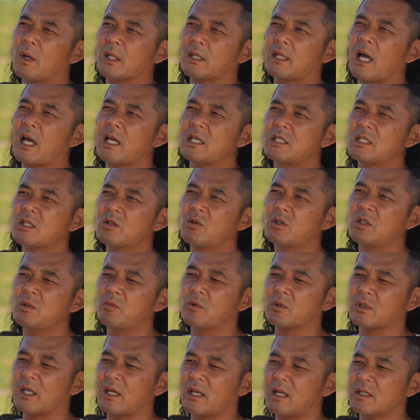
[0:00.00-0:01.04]
大事故に
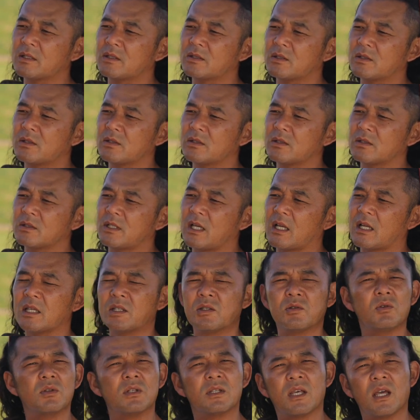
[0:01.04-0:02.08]
もならず、誰
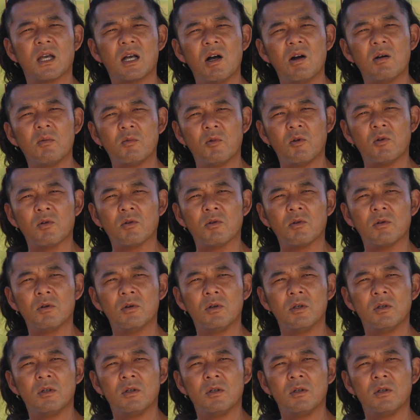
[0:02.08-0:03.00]
一人怪我も